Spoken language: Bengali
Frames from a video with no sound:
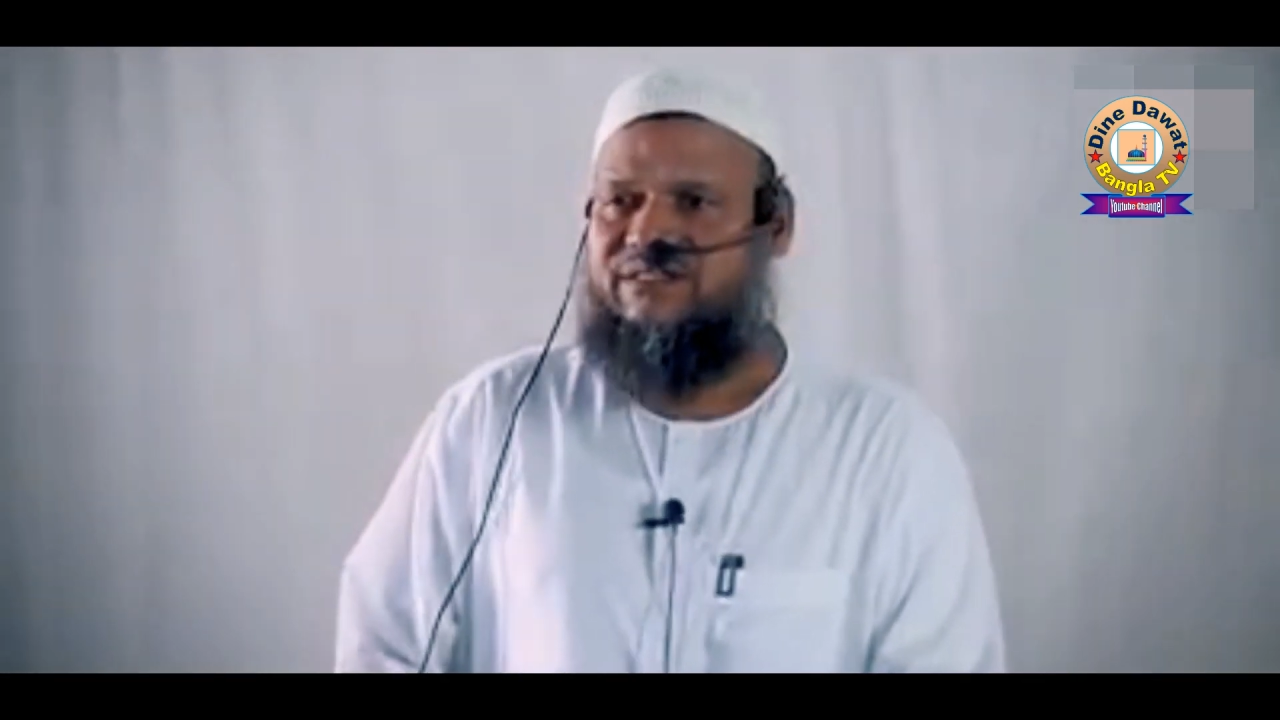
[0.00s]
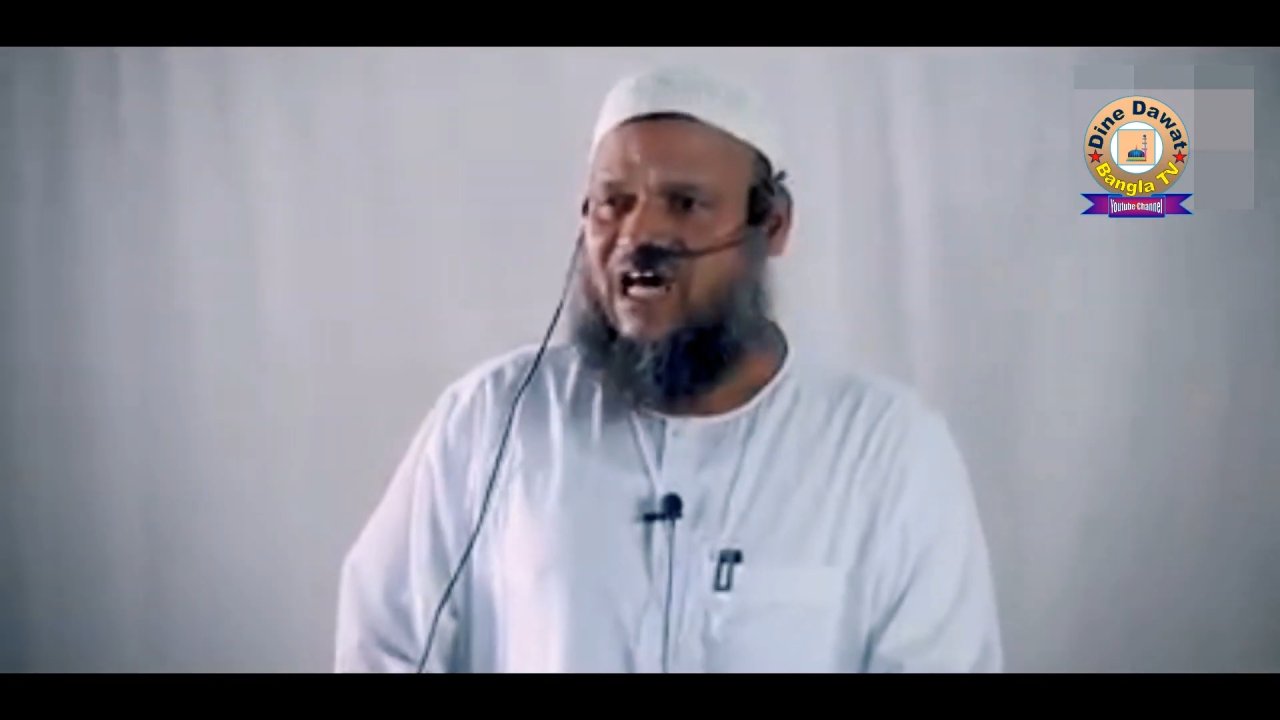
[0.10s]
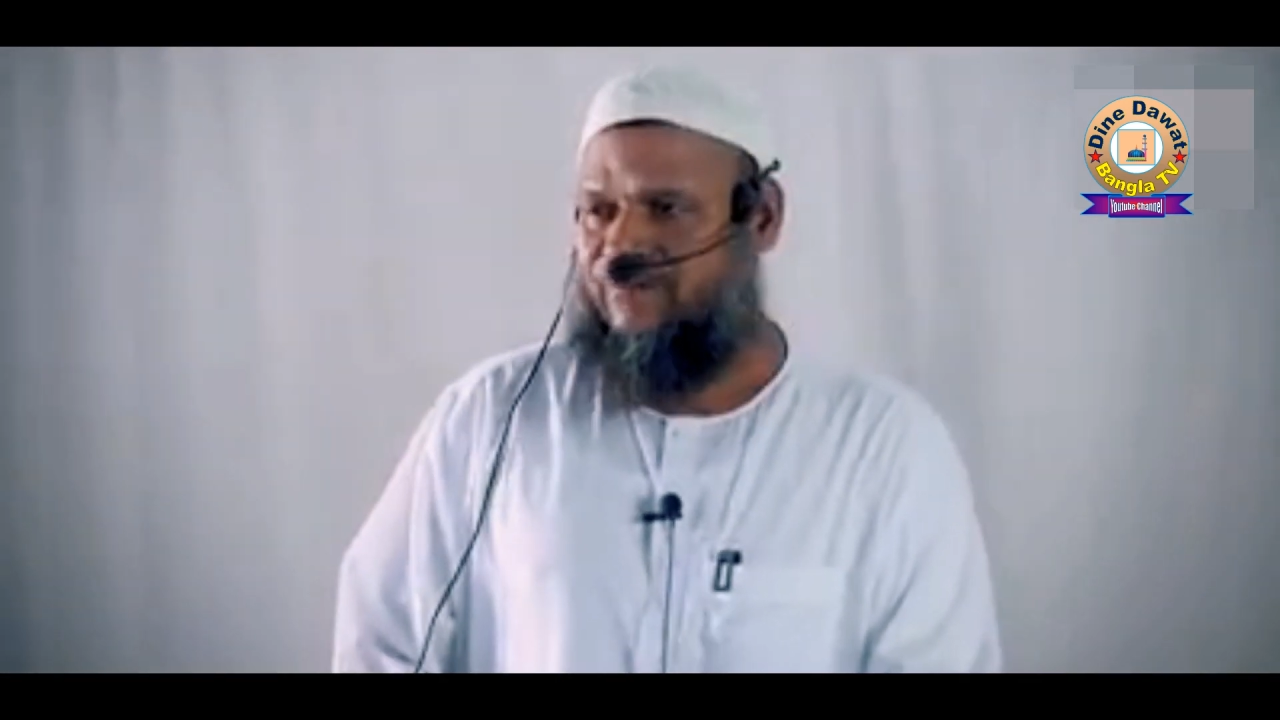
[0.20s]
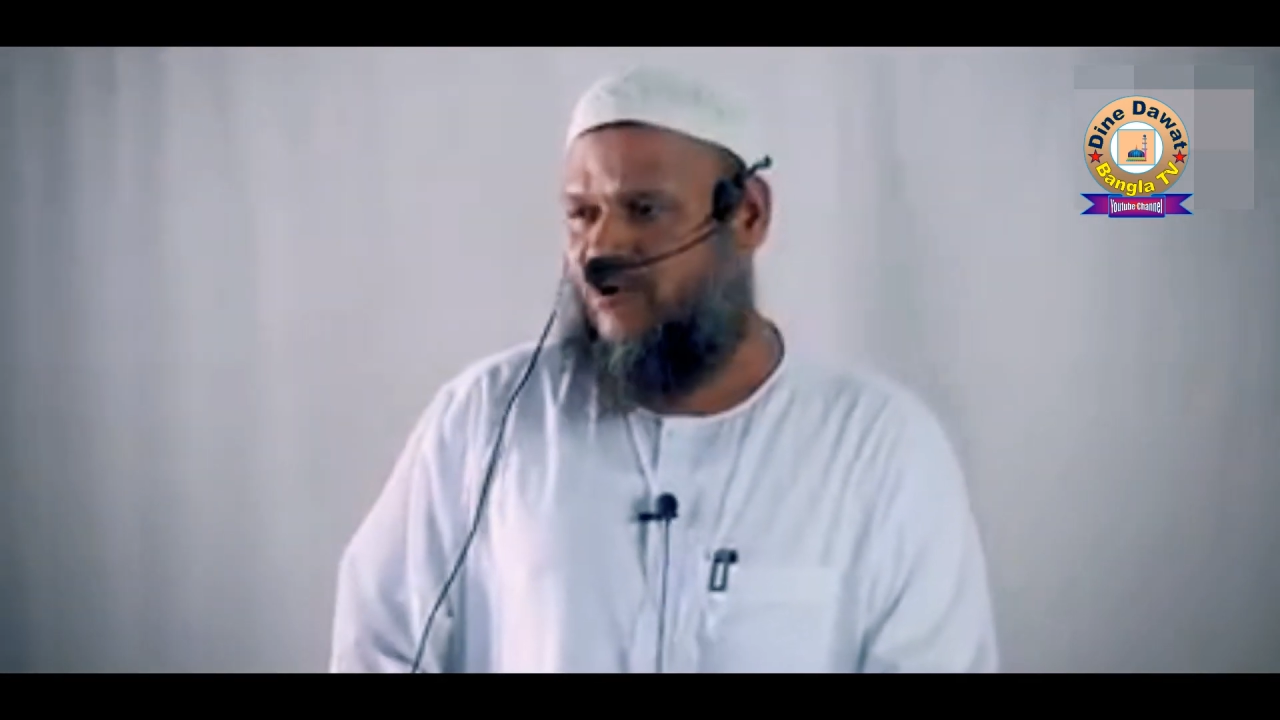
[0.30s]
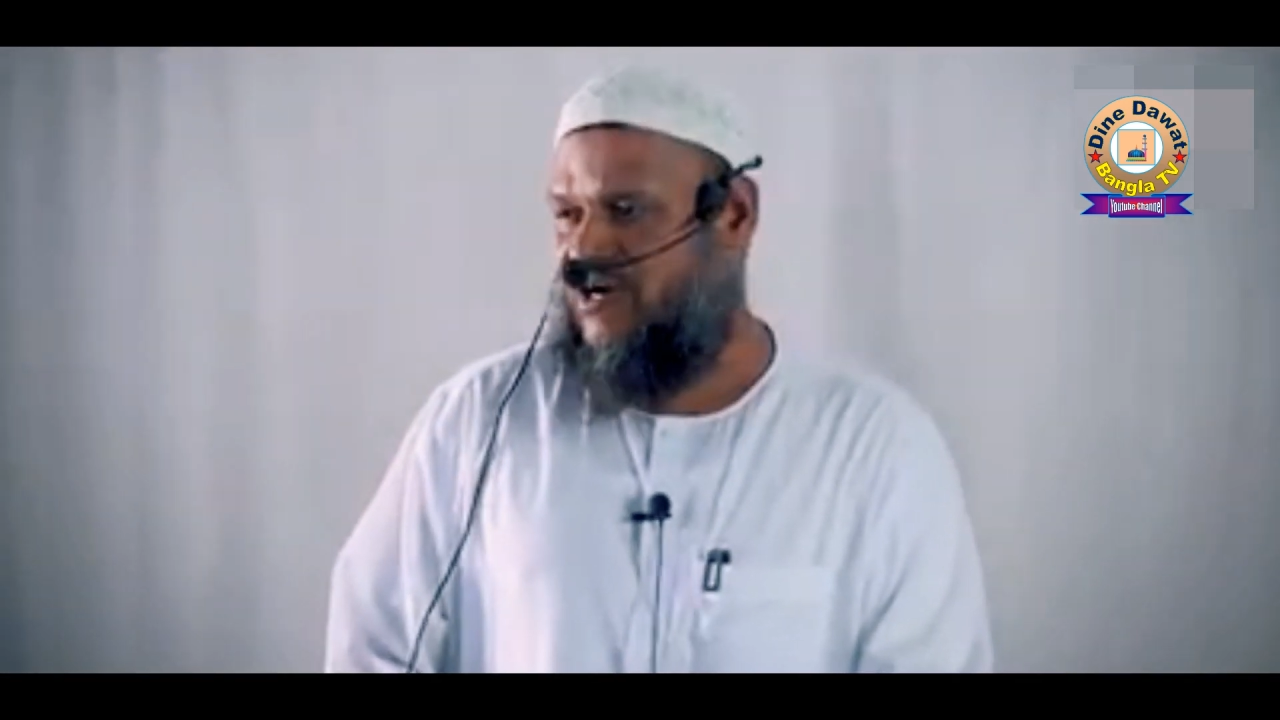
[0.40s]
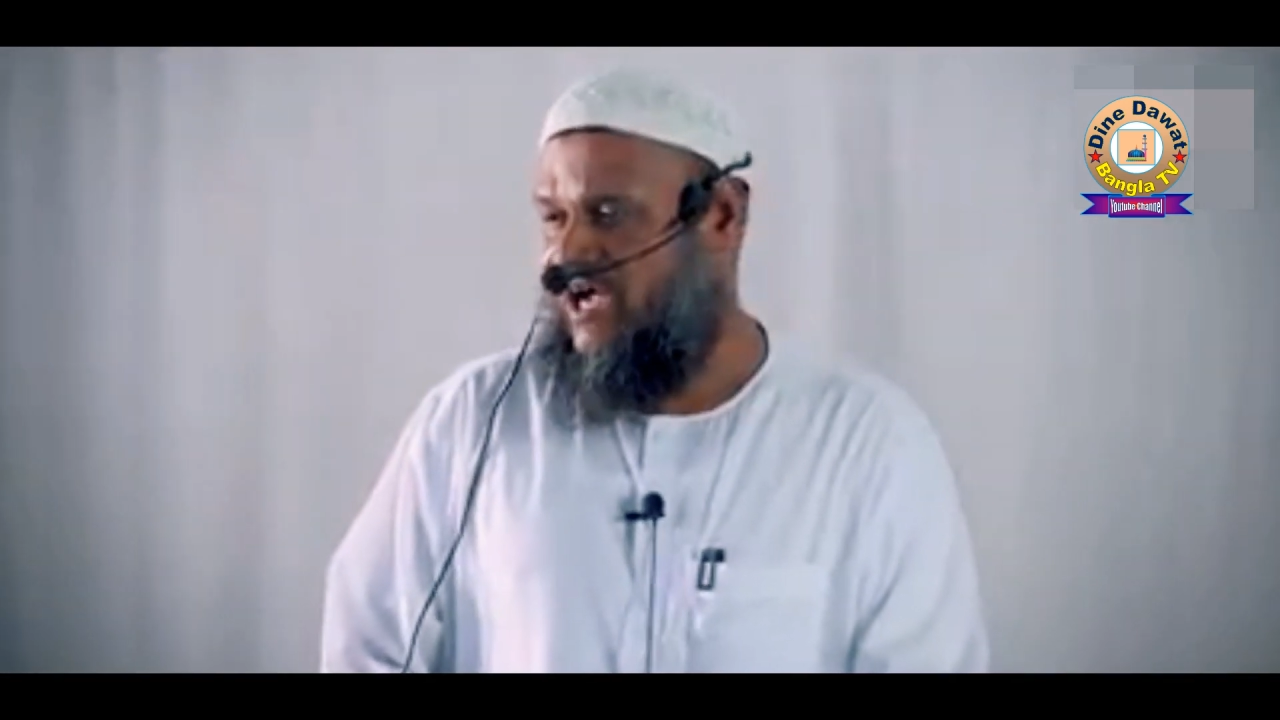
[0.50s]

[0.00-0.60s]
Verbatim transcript: তারপর